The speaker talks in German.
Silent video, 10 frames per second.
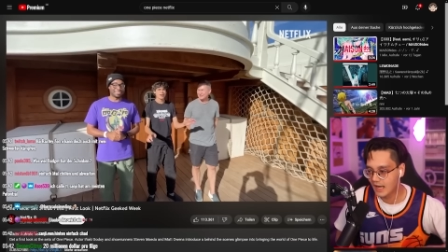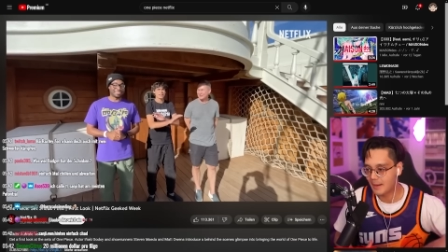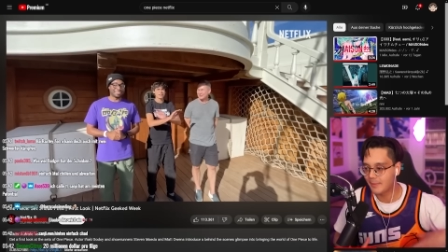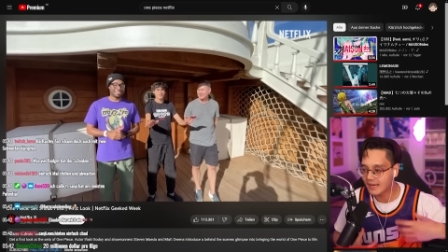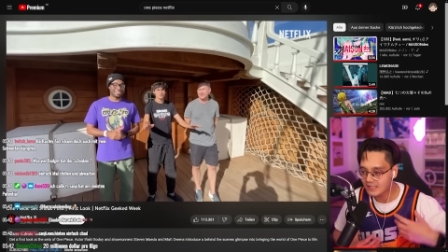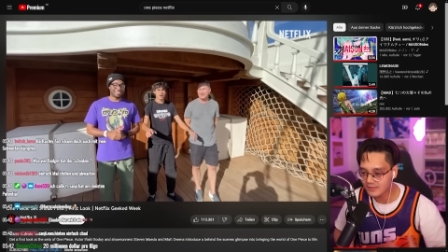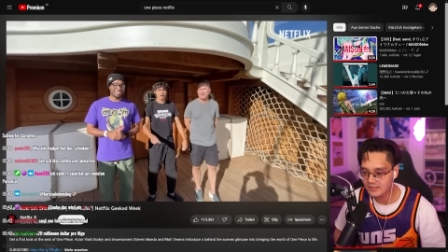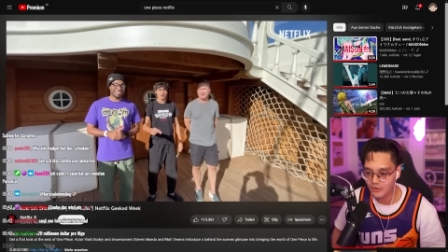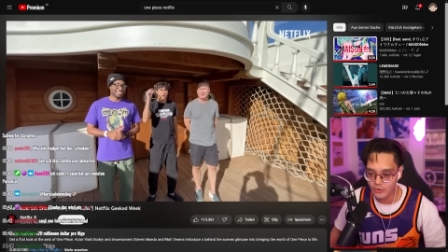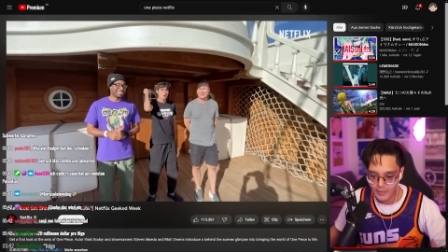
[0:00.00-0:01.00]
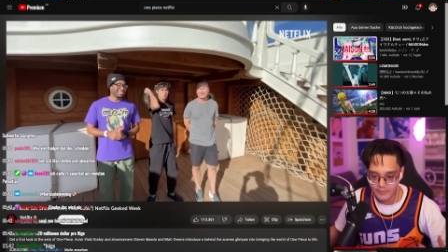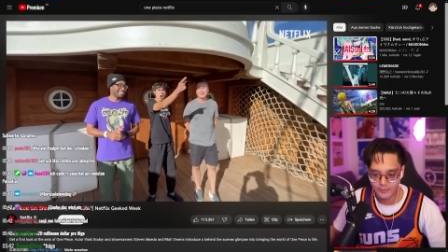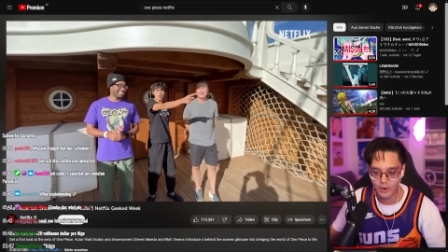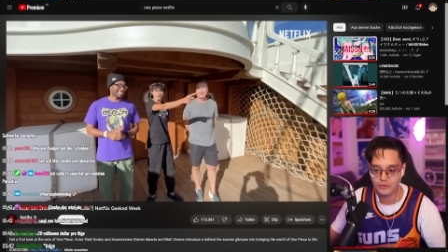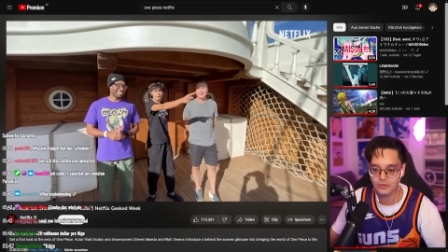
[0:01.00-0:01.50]
Aber das, was Zod am
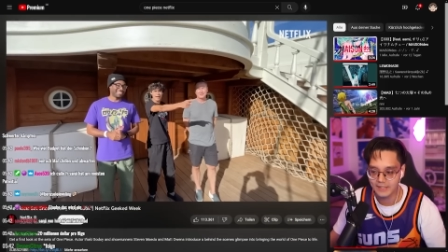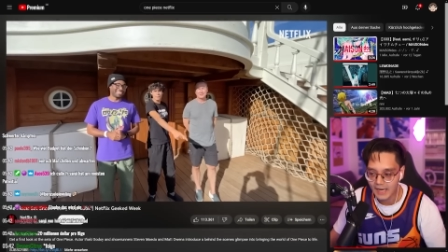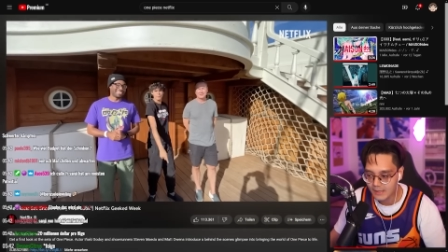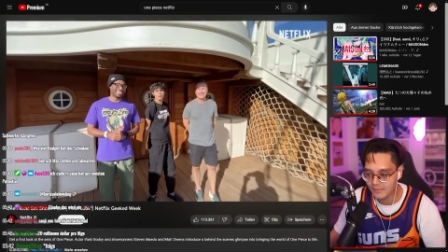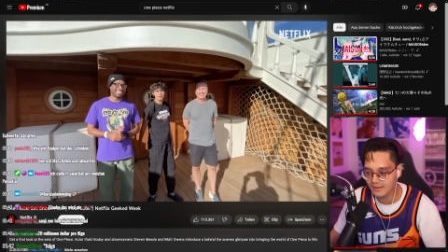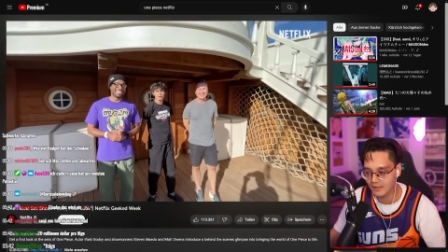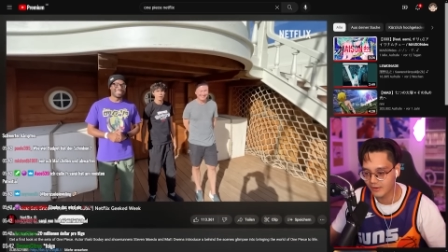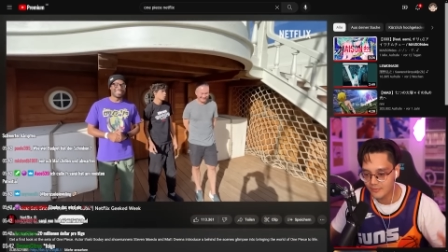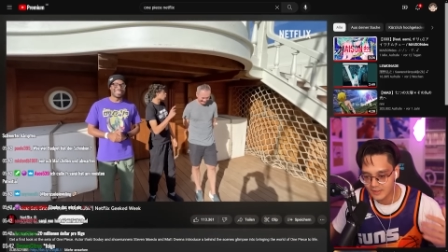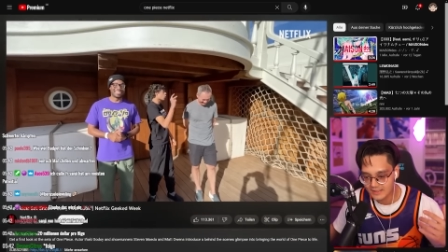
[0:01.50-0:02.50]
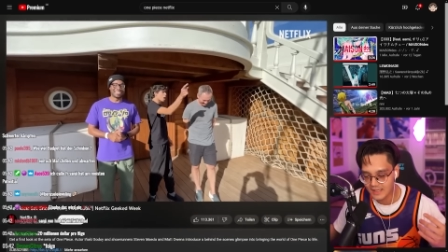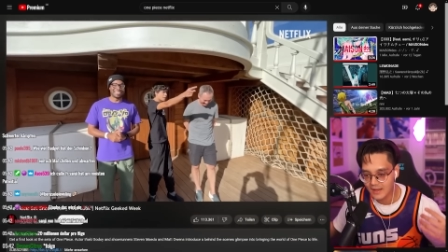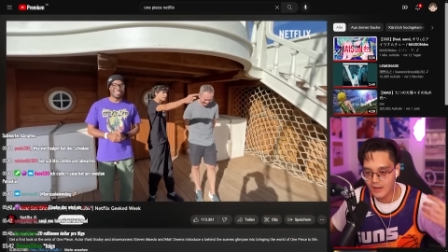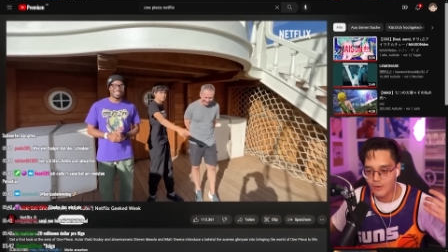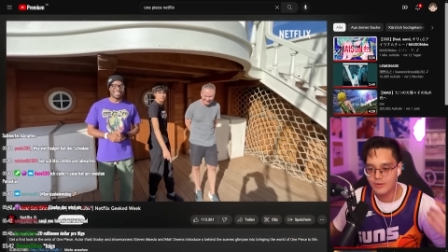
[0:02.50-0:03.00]
Anfang auch so geil gemacht hat, war einfach, dass er
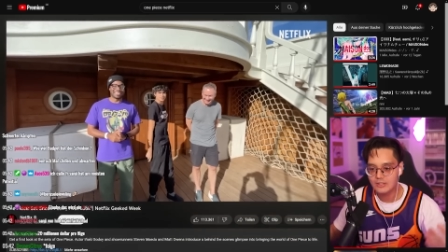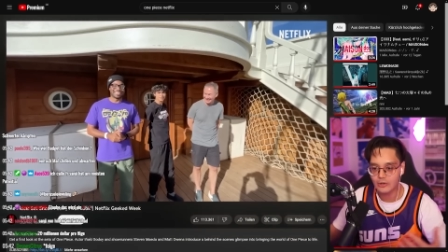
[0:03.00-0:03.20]
wie so ein